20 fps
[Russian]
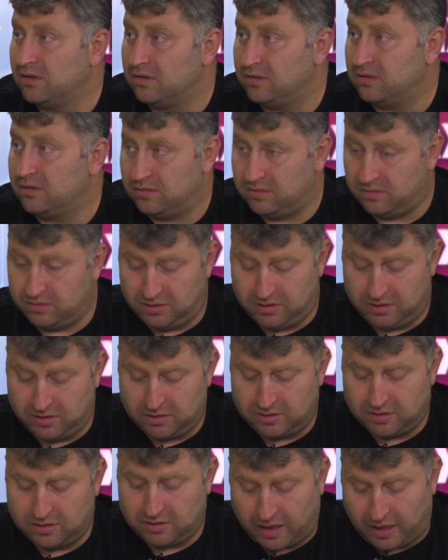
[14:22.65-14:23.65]
Э,
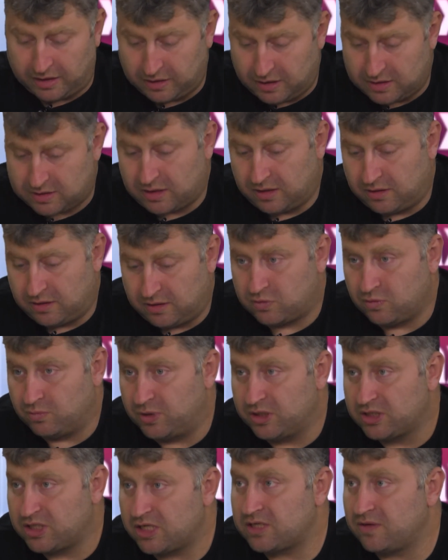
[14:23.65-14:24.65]
и она, скорее всего, в
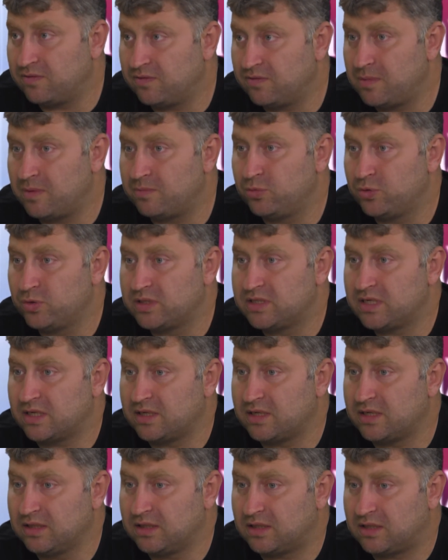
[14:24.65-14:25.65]
ближайшее время будет
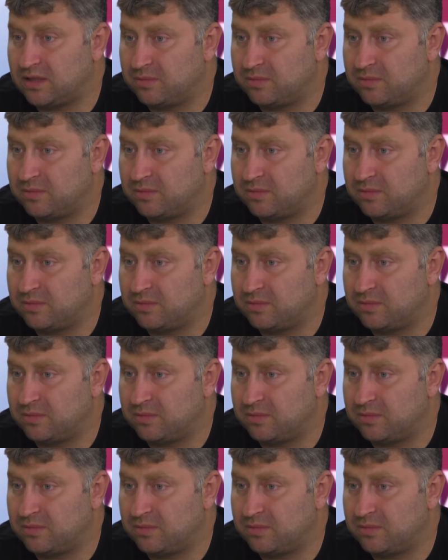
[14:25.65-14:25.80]
закрыта.